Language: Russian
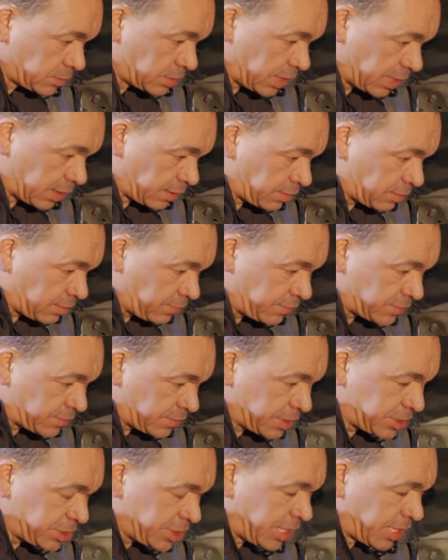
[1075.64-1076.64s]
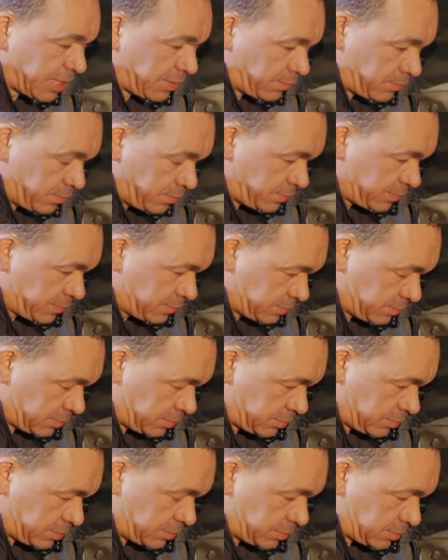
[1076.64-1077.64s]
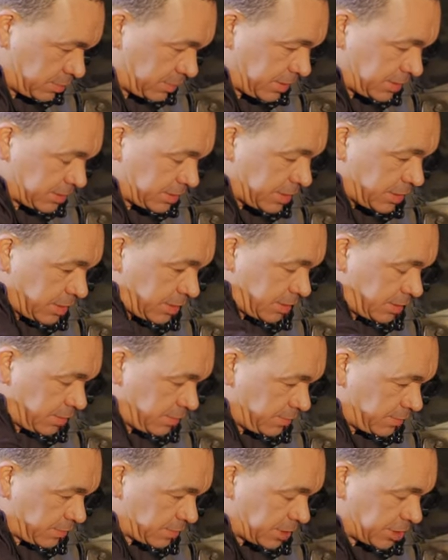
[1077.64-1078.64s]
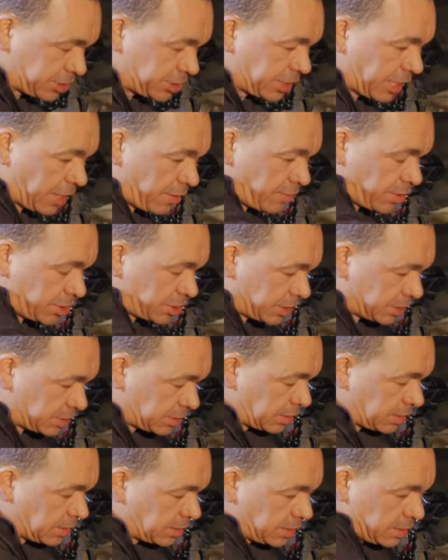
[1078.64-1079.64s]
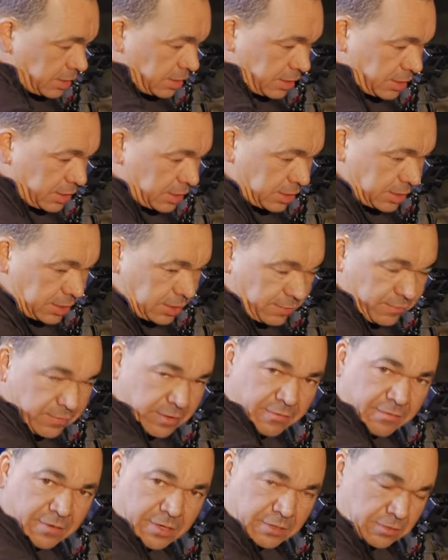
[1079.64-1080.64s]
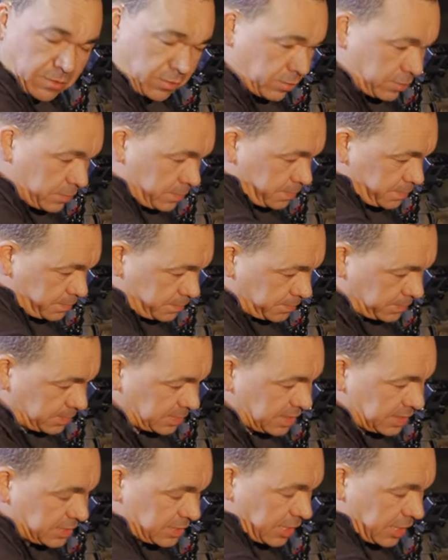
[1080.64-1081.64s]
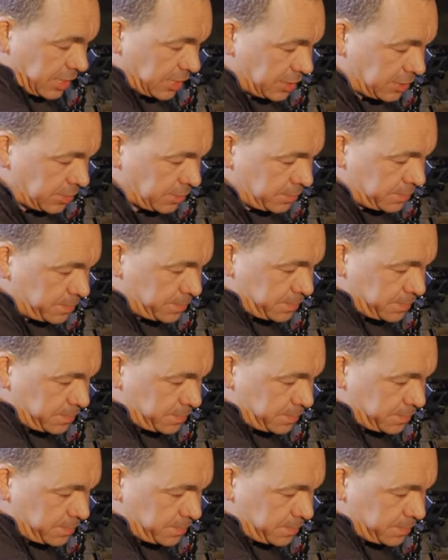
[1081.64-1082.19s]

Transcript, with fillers: Так, возвращаем э, назад. Возвращаю. Я сейчас вывернул, залил